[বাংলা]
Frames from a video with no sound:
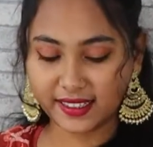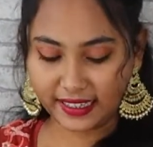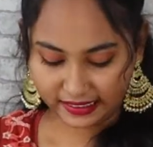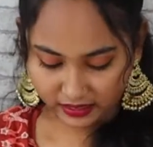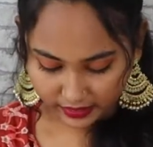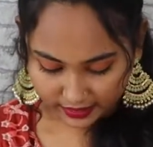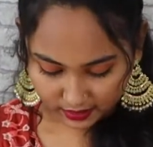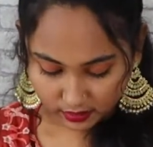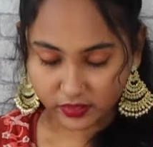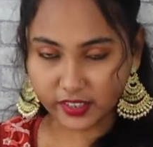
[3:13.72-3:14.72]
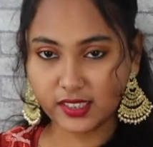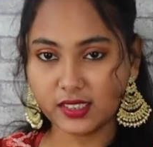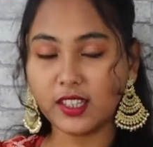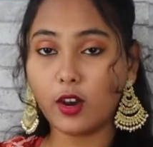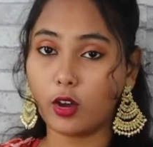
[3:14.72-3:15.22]
কালার একটা ড্রেস
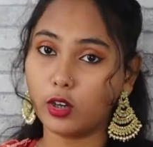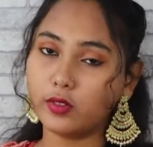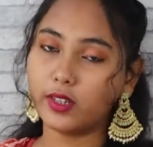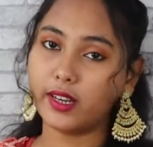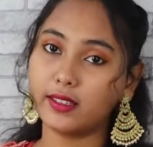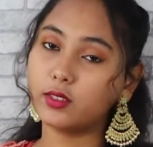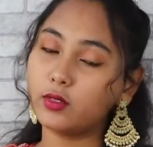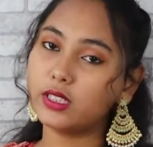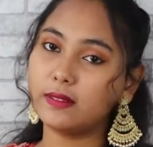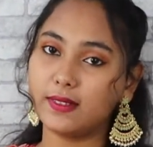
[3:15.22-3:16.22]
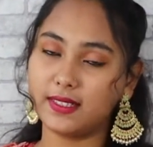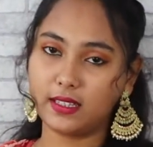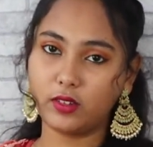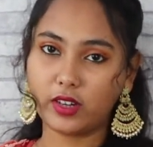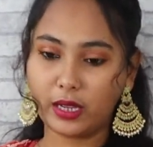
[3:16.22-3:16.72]
ড্রেসটিতে অল ওভার এক্সক্লুসিভ
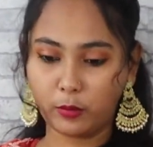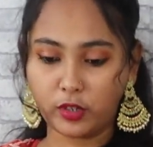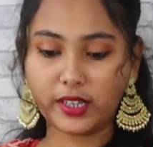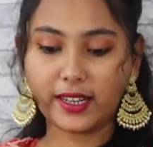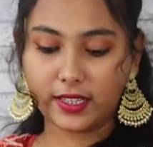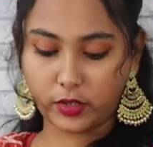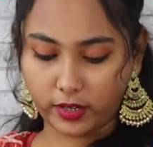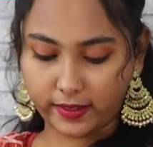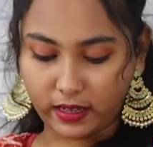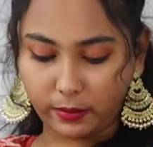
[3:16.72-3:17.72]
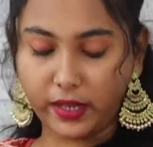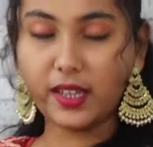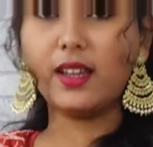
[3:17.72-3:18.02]
ডিজাইন করে এম্বয়ডারি কাজ করা থাকবে